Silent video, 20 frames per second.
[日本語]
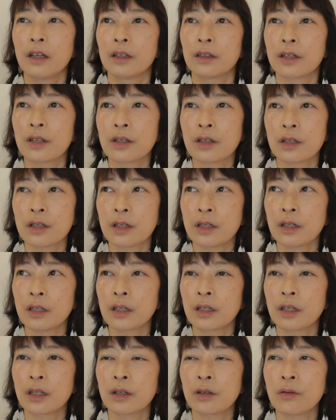
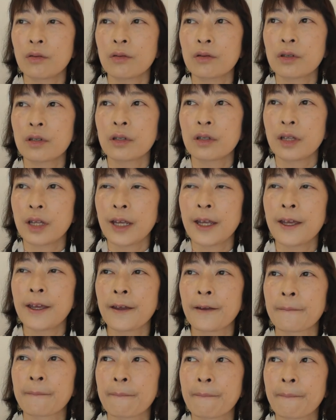私起業し
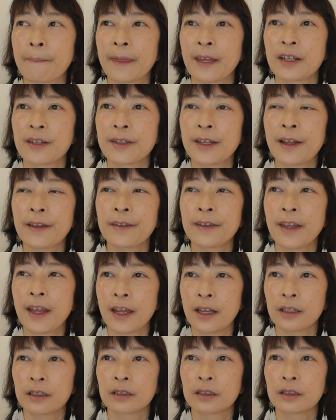て3
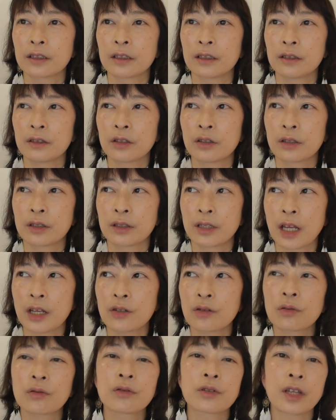年最
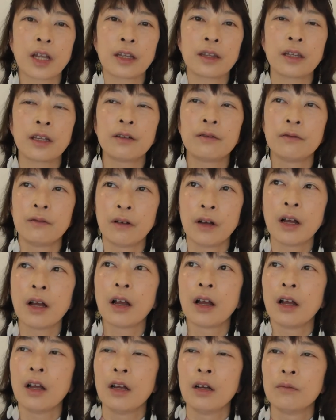初の3年
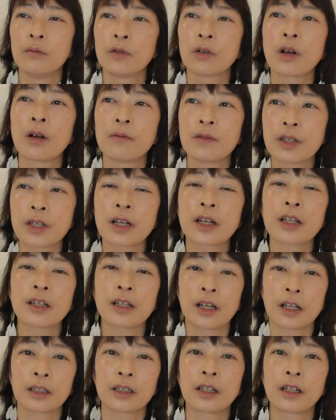はもうがむしゃら
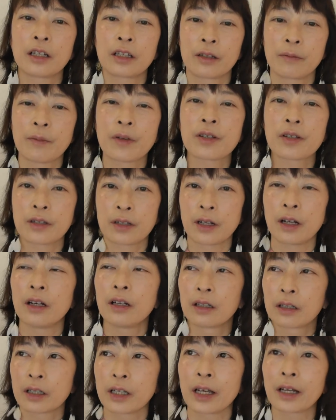に働きました
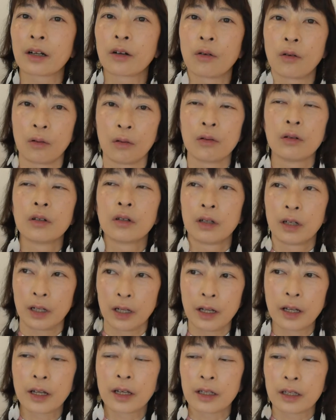結構。
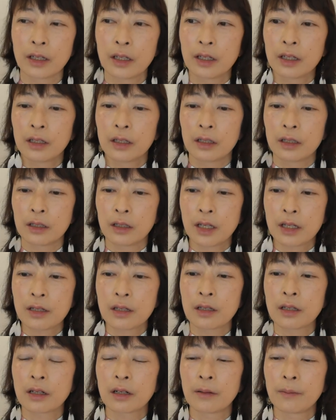はい、な
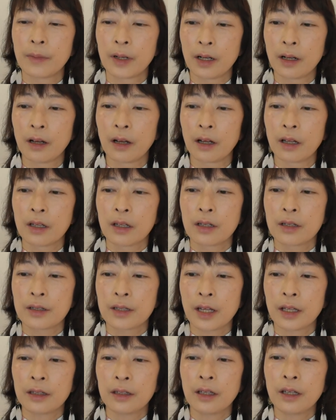ぜならば
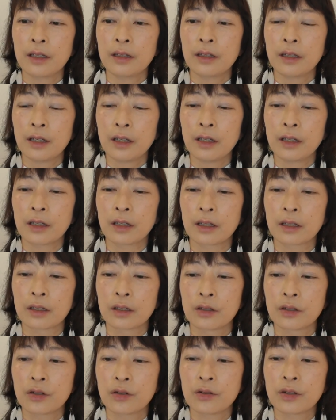3年で
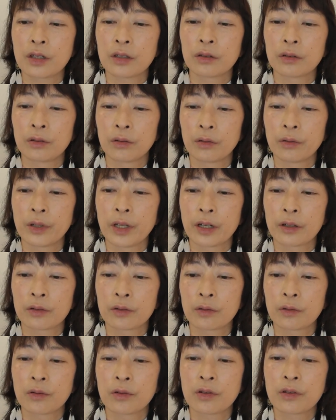主人と約
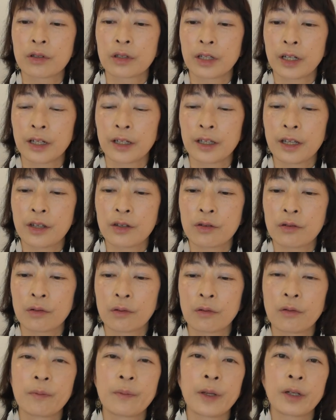束した年
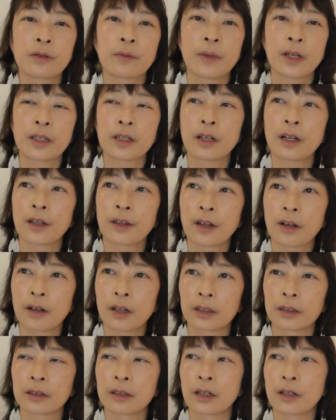商600万いかな
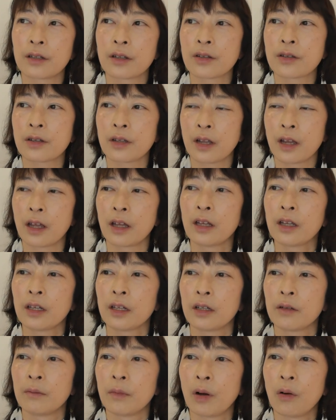かったらですね、
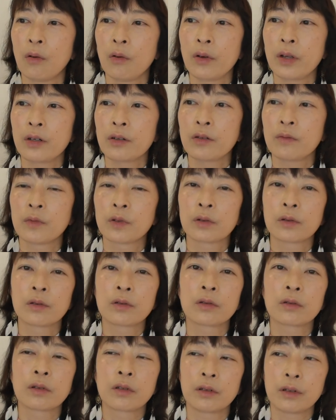まあ、OL に戻
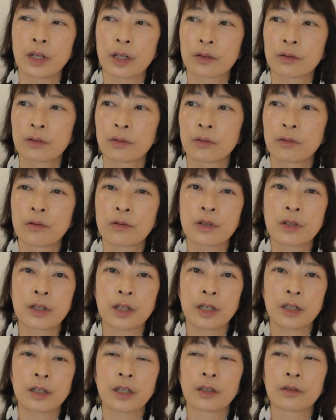るっていう約束をし
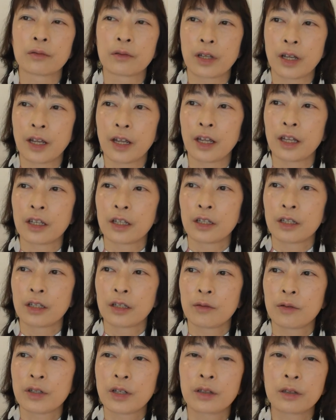ていたので
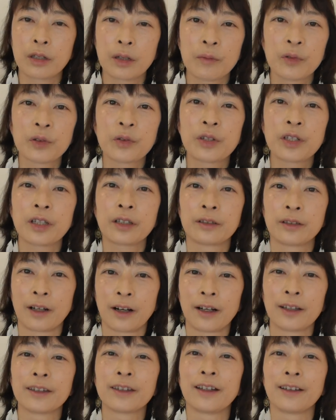絶対戻りたく
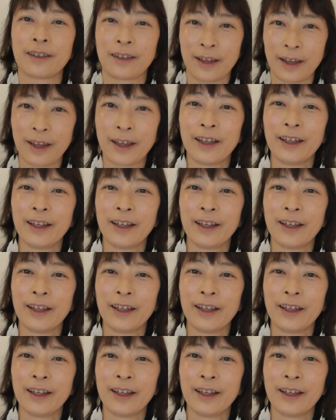なかったんで